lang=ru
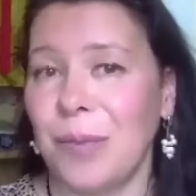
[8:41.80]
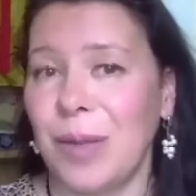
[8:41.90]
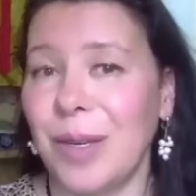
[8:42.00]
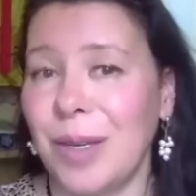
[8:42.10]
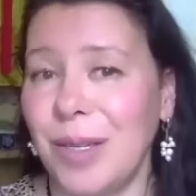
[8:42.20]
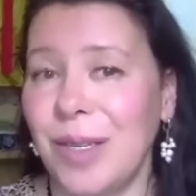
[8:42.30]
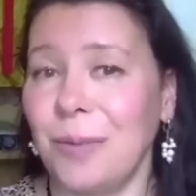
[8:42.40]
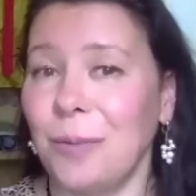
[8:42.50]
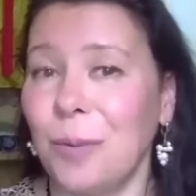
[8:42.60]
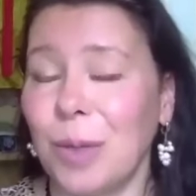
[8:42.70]
тратить
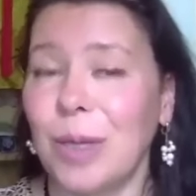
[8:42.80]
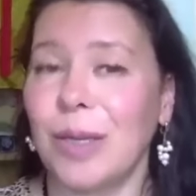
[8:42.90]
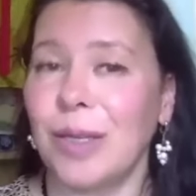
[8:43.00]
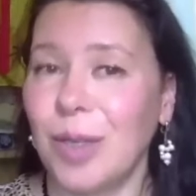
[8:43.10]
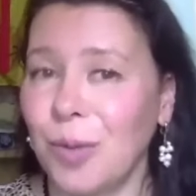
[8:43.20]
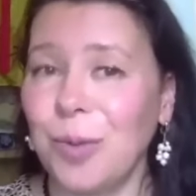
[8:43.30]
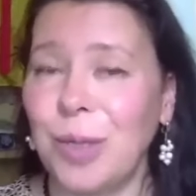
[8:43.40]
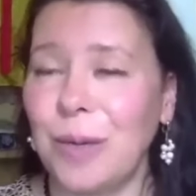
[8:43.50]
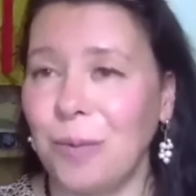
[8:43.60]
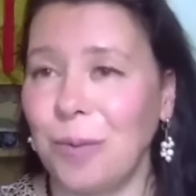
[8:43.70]
его с
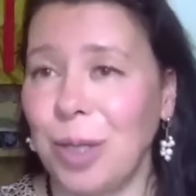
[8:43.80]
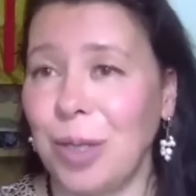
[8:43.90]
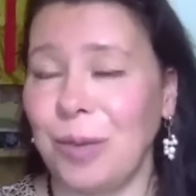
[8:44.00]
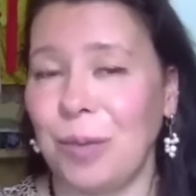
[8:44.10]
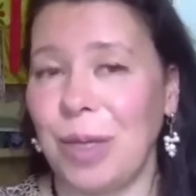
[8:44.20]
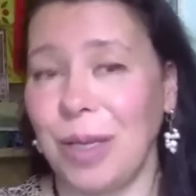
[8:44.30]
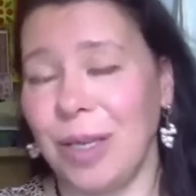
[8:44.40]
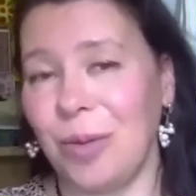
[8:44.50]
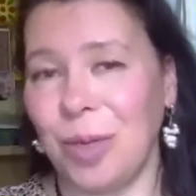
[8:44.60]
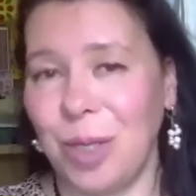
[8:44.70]
удовольствием. Дорогие
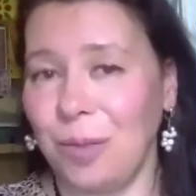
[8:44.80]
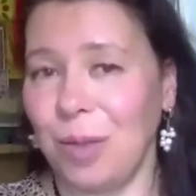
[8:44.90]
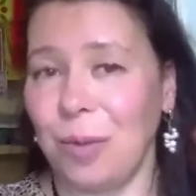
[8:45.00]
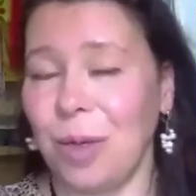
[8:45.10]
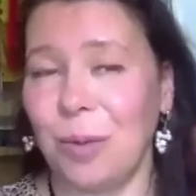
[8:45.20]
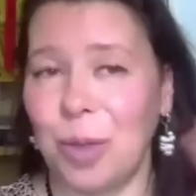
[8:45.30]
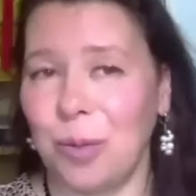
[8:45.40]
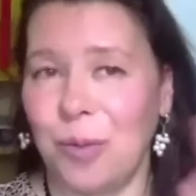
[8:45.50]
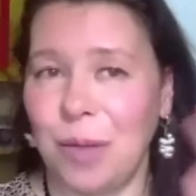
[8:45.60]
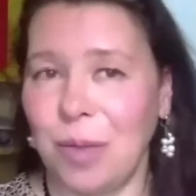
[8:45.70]
друзья, всем хорошего
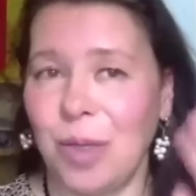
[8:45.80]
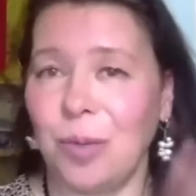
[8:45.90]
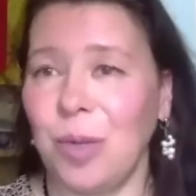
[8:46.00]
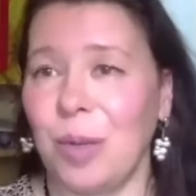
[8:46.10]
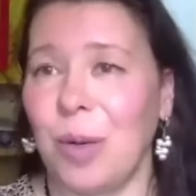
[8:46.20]
времени суток.